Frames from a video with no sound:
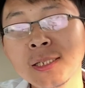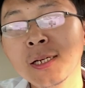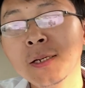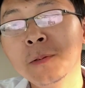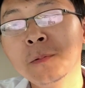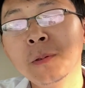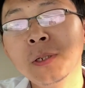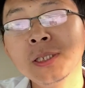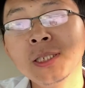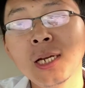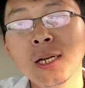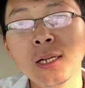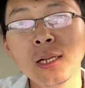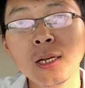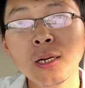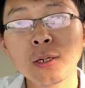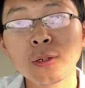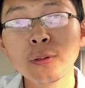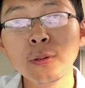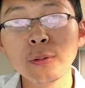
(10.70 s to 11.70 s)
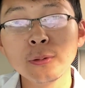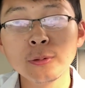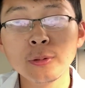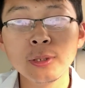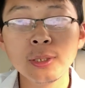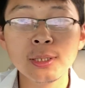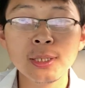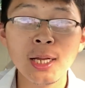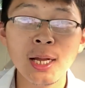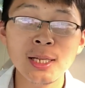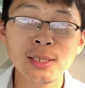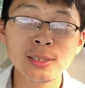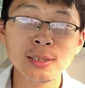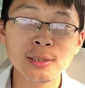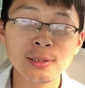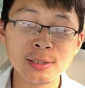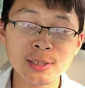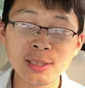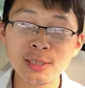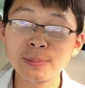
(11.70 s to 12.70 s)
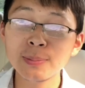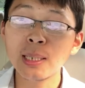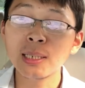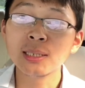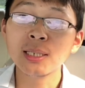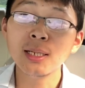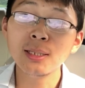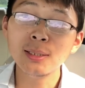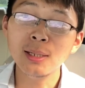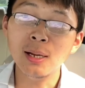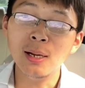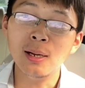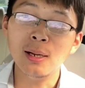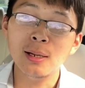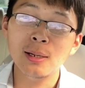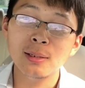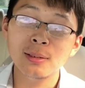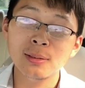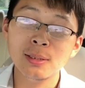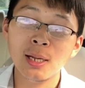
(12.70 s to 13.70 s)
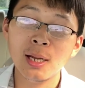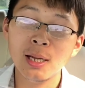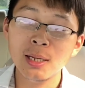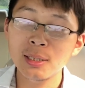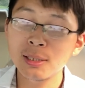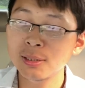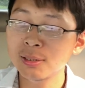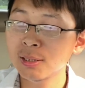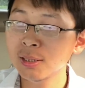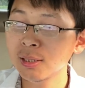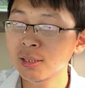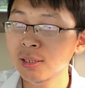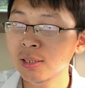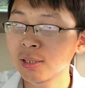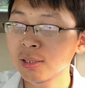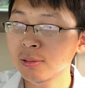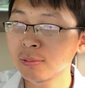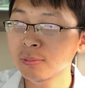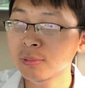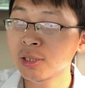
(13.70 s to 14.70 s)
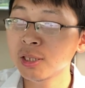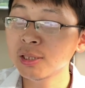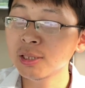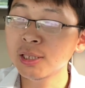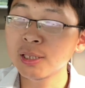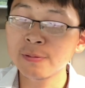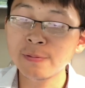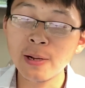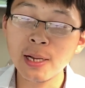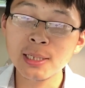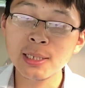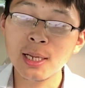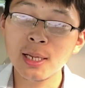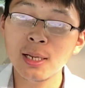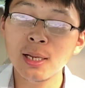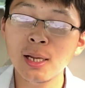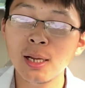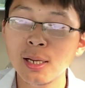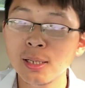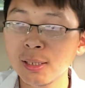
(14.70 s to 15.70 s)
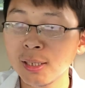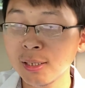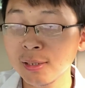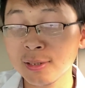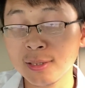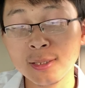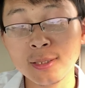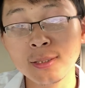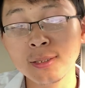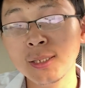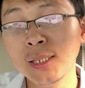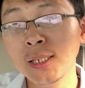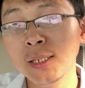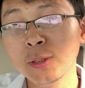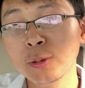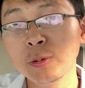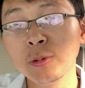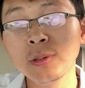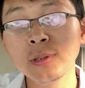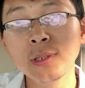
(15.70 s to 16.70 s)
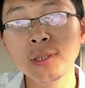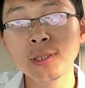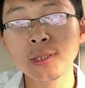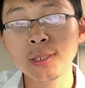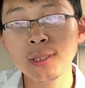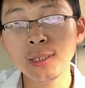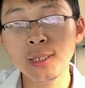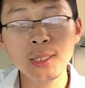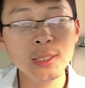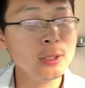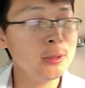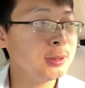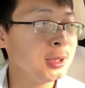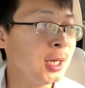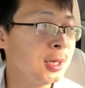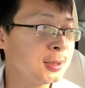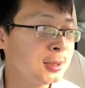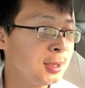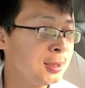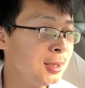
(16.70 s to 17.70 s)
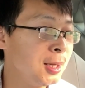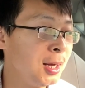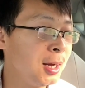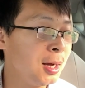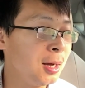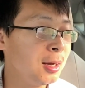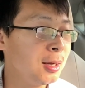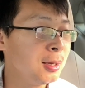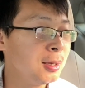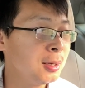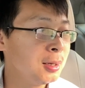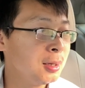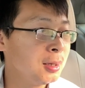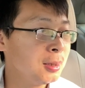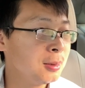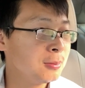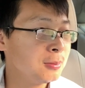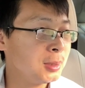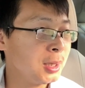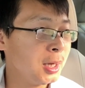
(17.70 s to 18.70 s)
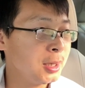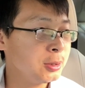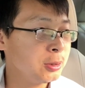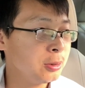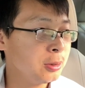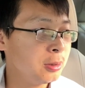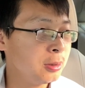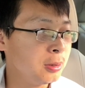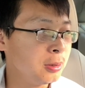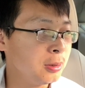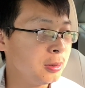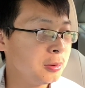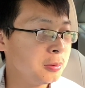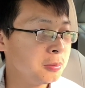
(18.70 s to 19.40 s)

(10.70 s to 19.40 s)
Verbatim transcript: 呢，我讲了共军他这个翅膀硬了，他已经经济发展了，他的实力、军事实力都上升了，他就